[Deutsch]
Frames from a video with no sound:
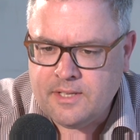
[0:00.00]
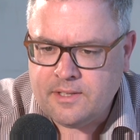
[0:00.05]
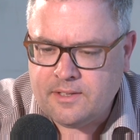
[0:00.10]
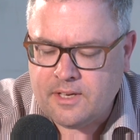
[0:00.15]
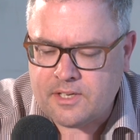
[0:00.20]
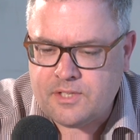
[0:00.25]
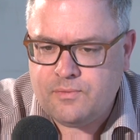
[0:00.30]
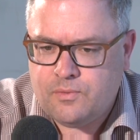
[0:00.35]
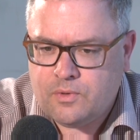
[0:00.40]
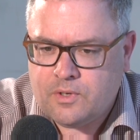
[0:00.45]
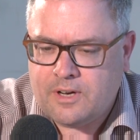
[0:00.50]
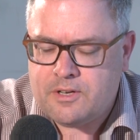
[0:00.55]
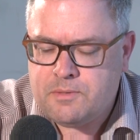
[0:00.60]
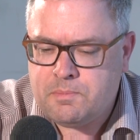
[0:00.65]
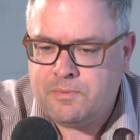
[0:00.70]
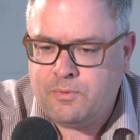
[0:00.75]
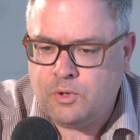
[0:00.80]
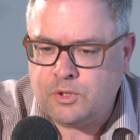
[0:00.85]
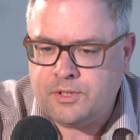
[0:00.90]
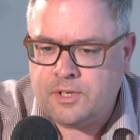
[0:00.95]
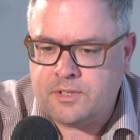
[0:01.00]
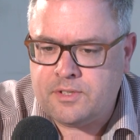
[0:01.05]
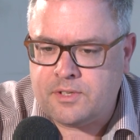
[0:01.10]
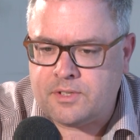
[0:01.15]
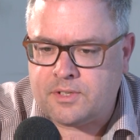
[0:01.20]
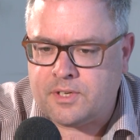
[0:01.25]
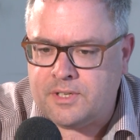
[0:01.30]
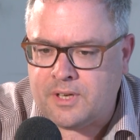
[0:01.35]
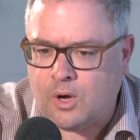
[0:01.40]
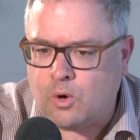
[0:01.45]
Das kann ich mir vorstellen, dass es
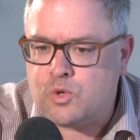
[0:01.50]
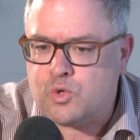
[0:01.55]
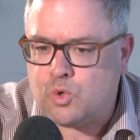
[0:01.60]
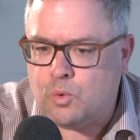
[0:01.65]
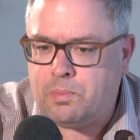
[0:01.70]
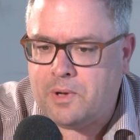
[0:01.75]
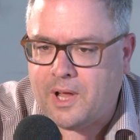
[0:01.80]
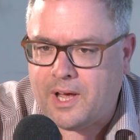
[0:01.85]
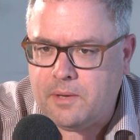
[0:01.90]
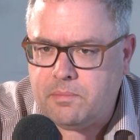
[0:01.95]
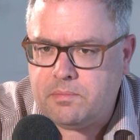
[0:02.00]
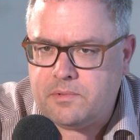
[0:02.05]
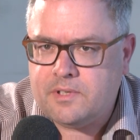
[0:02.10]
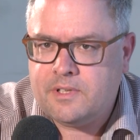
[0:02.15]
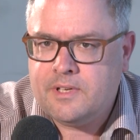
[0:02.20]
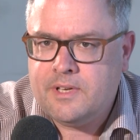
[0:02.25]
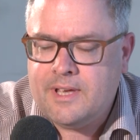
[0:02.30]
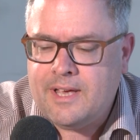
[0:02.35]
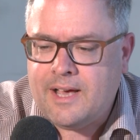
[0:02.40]
das genauso bleibt.